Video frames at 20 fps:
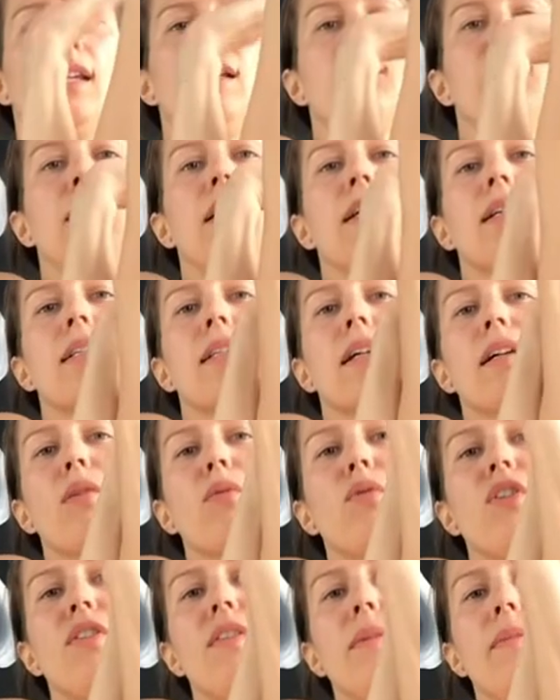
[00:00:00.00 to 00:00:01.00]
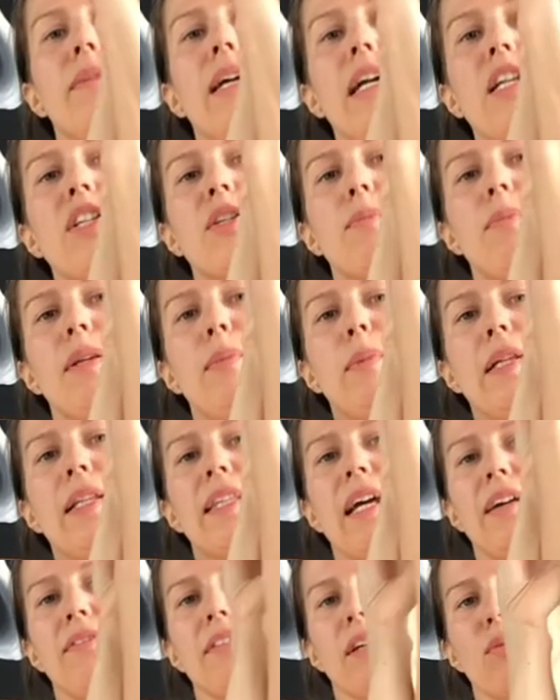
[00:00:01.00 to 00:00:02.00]
и мы их закручиваем дальше,
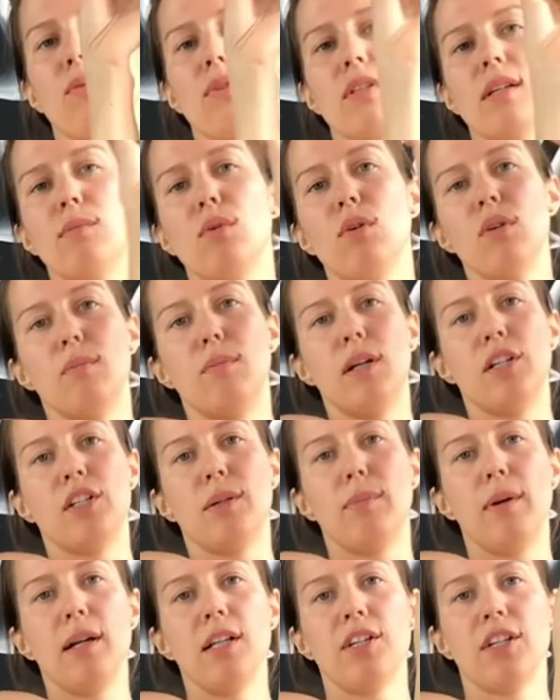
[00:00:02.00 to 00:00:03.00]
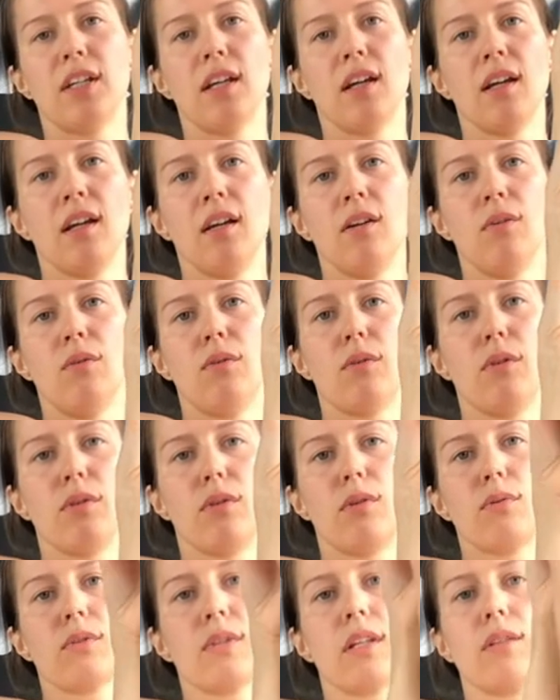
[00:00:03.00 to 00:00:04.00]
переплетая в такой замок, большие пальчики
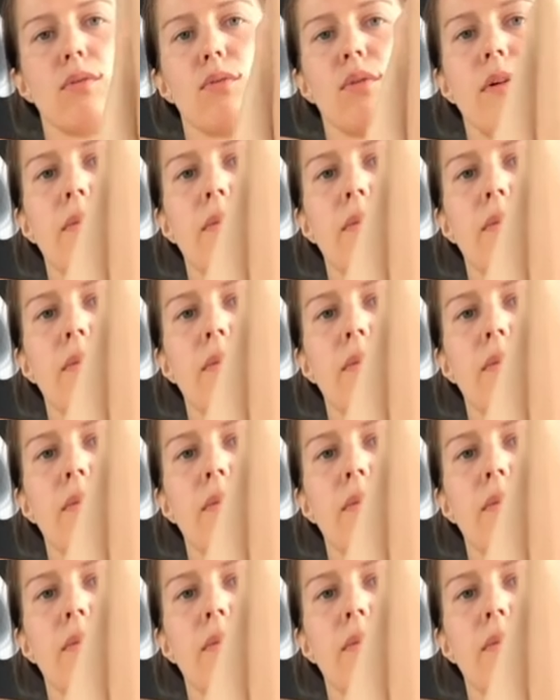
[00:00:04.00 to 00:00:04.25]
уходят друг за другом.